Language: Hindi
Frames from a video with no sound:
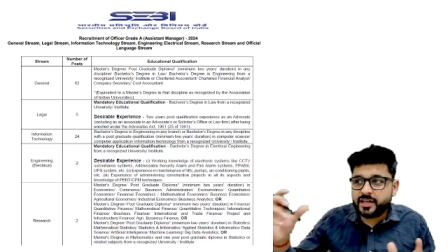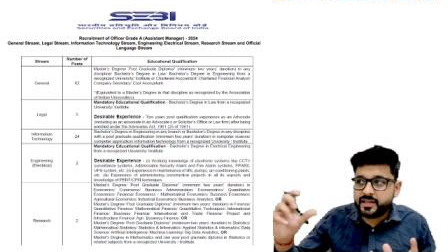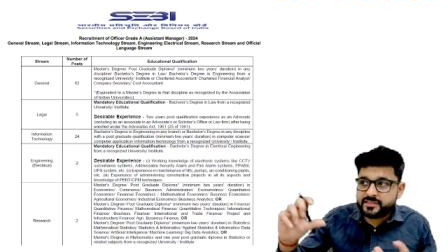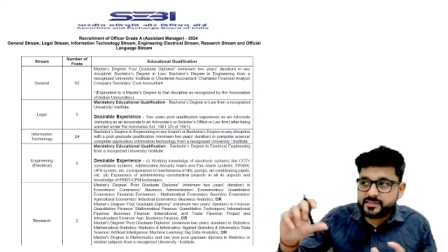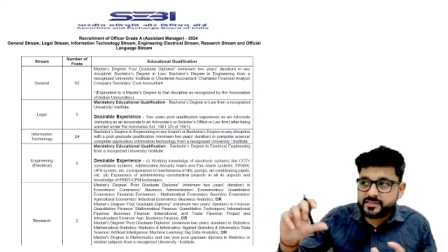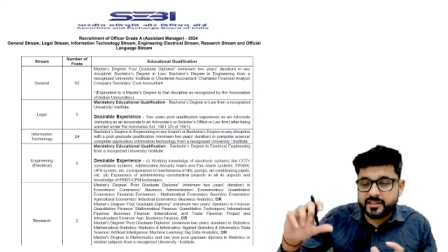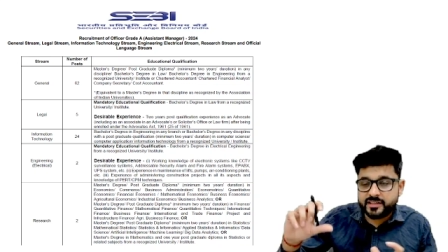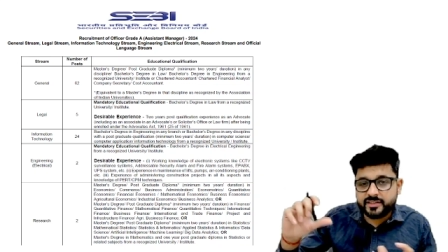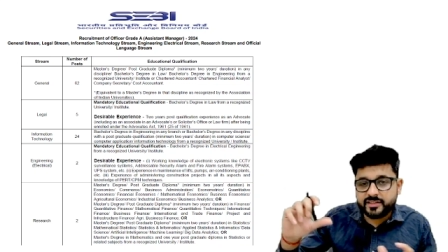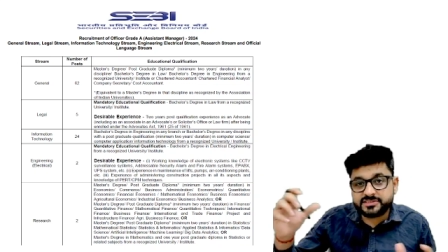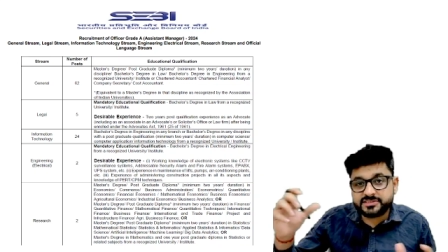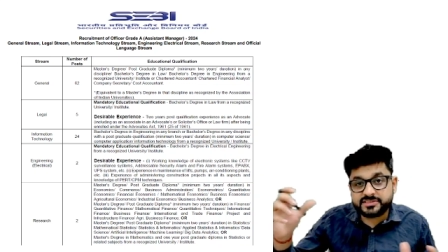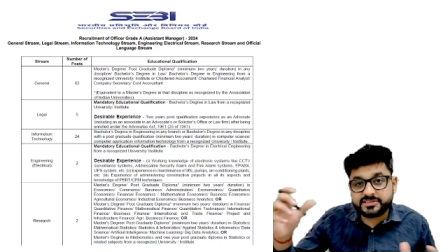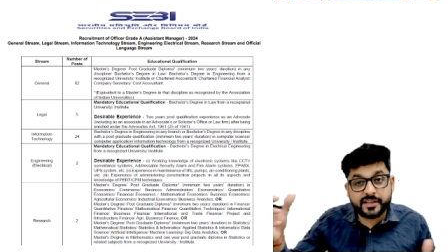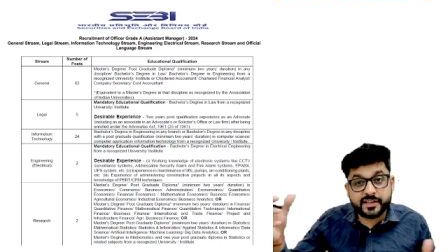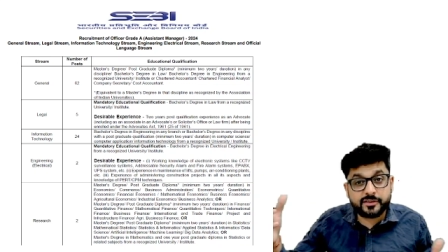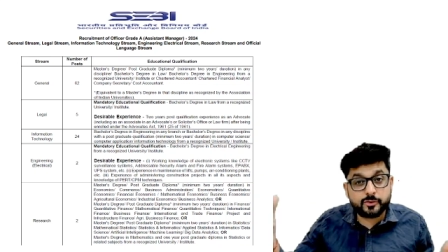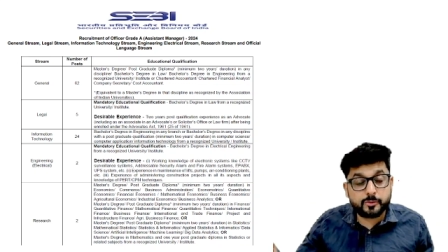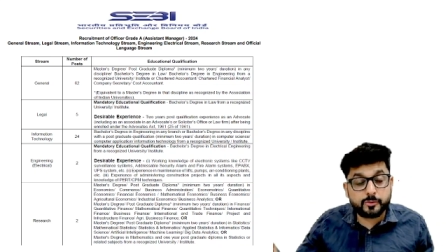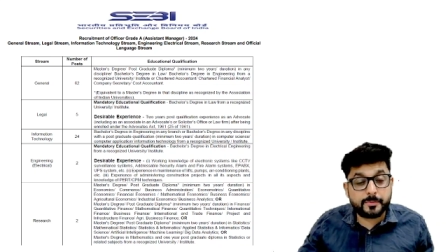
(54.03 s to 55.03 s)
जर्नलिस्ट की
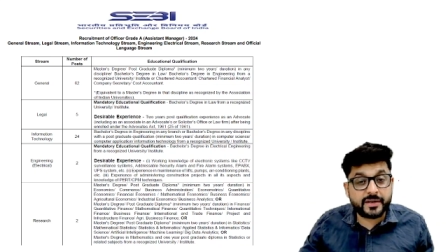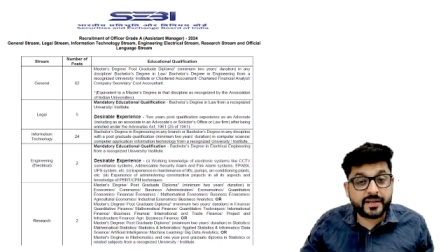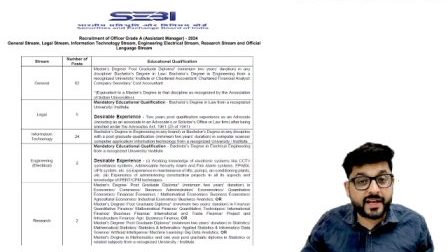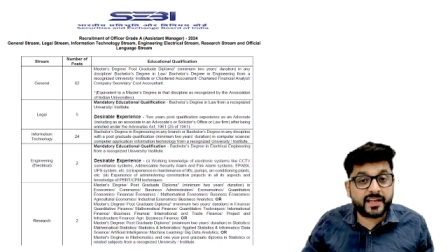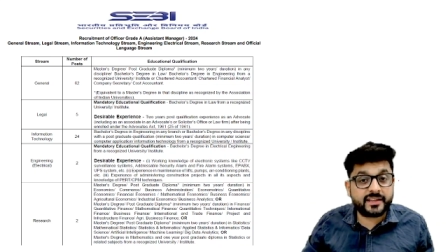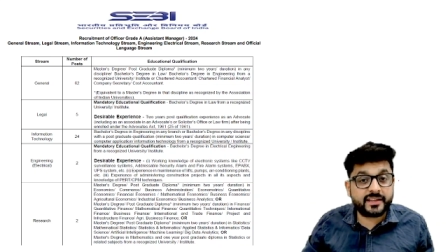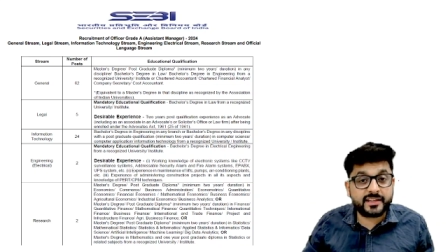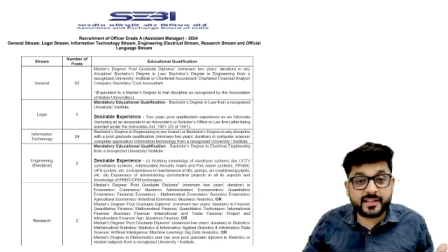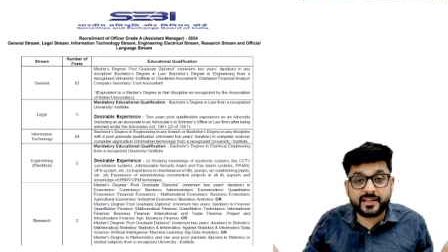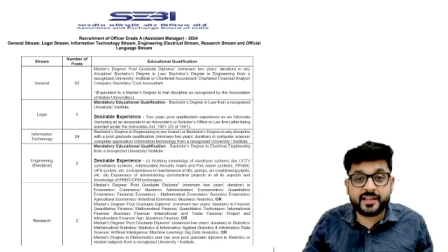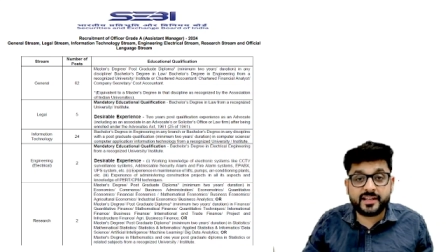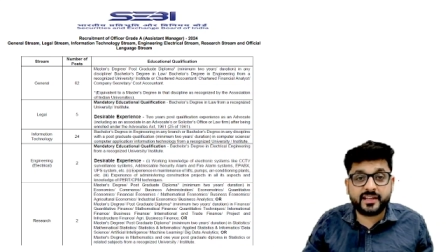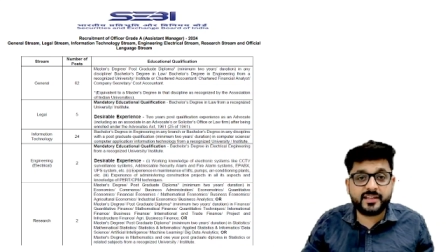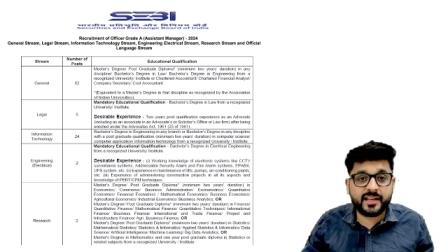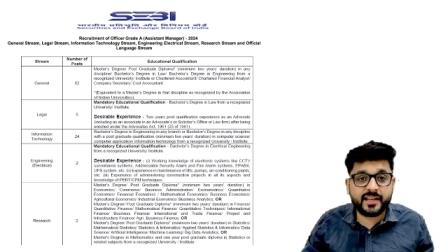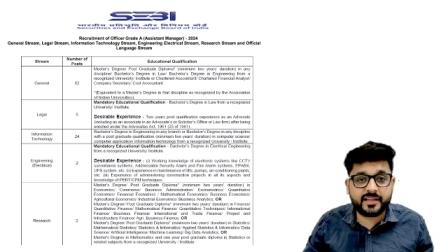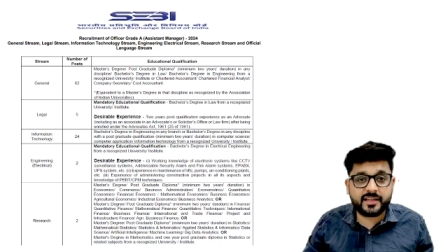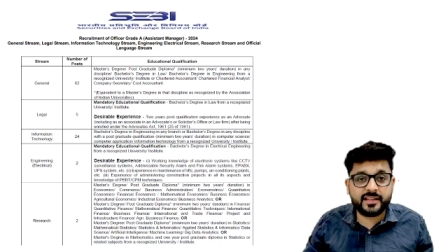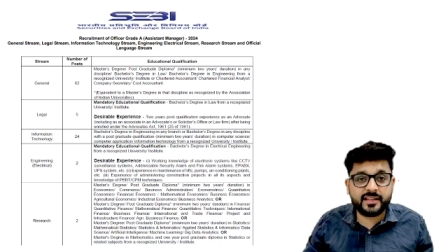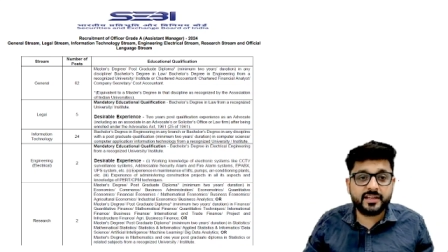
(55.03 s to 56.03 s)
रिक्रूटमेंट आएगी कि नहीं
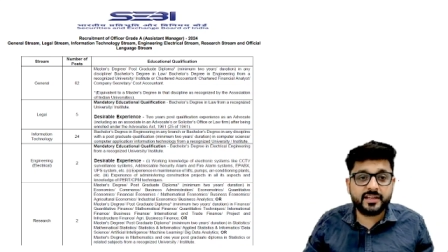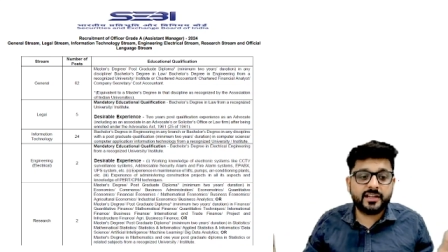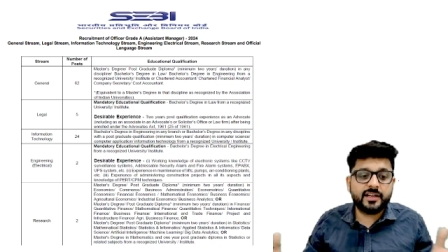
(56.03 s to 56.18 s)
आएगी